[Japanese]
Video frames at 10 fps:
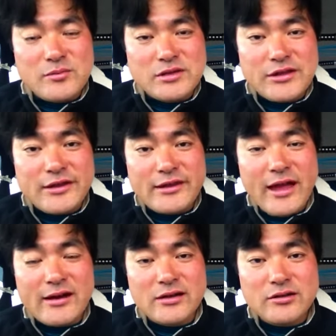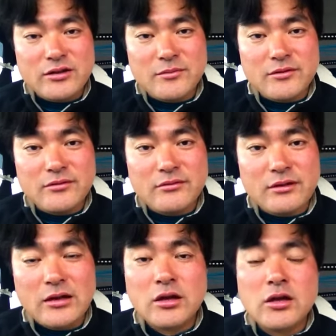画見ていただいてありがとうございます。
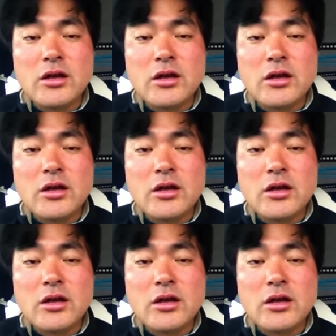はい。